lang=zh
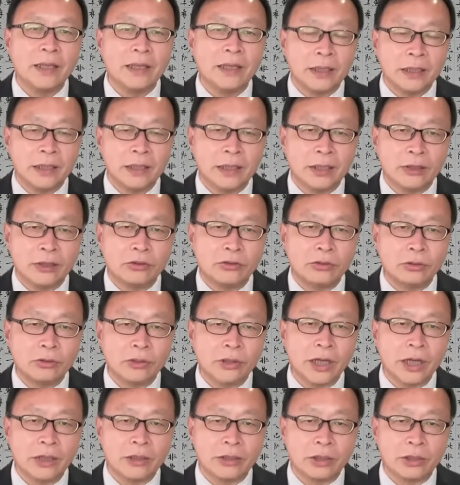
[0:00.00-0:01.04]
一个重
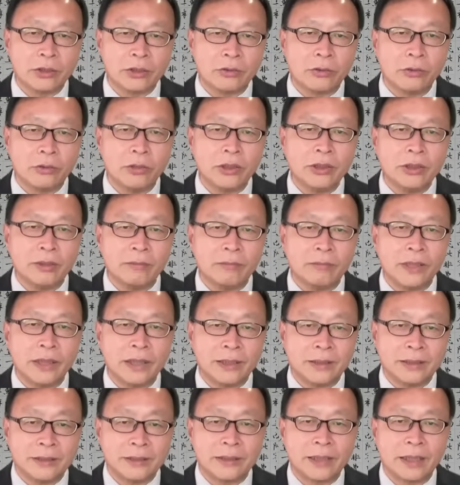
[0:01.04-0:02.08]
要的多的位
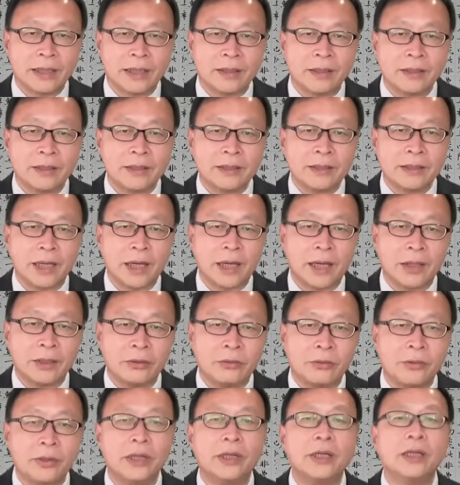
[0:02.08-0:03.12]
置上才
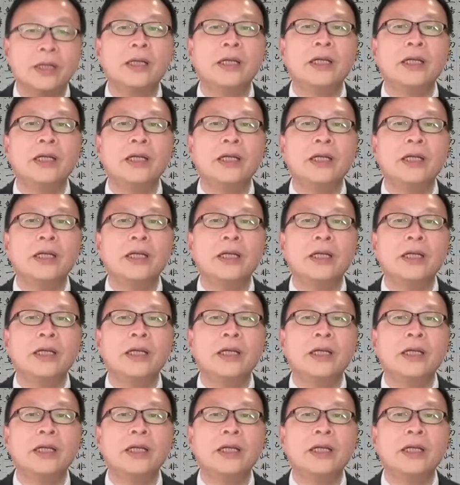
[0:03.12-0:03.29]
对。